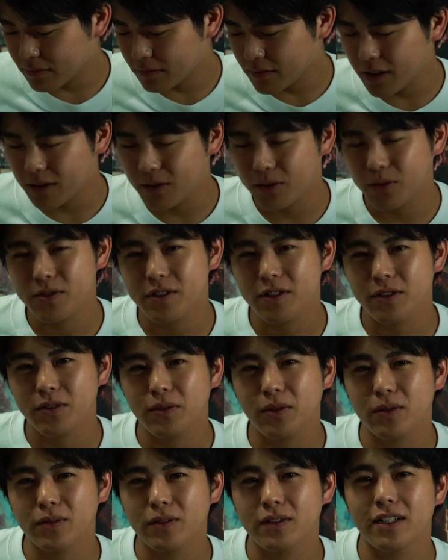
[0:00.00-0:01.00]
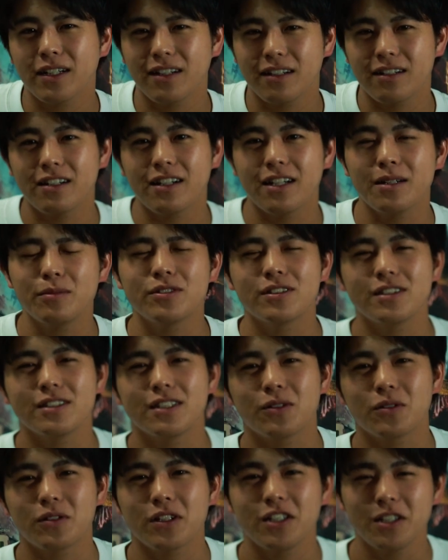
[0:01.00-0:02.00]
で当然のことながらライブ着い
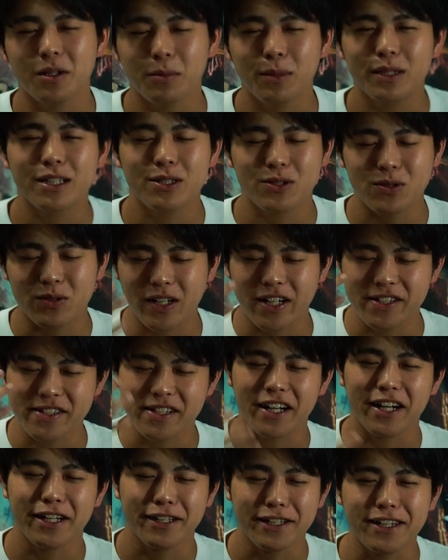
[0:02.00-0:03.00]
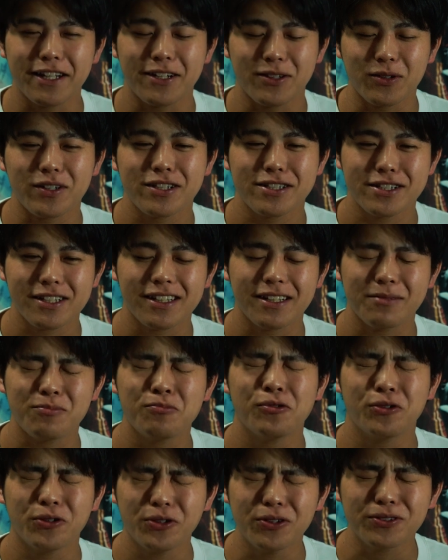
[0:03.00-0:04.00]
た時にはまたちょっと汗かいてたりとかしてて
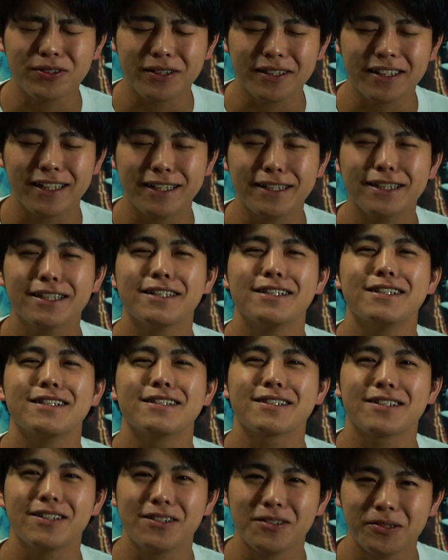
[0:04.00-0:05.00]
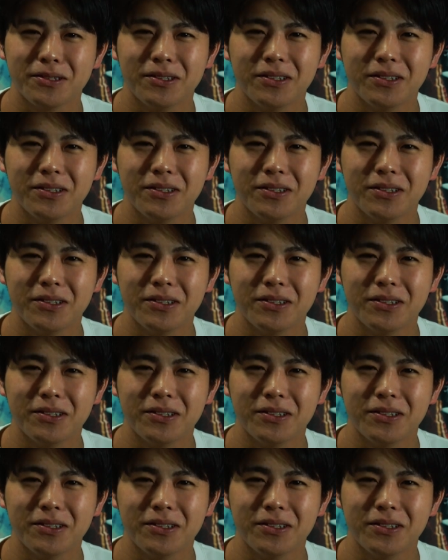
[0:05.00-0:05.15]
もうってなったんですけど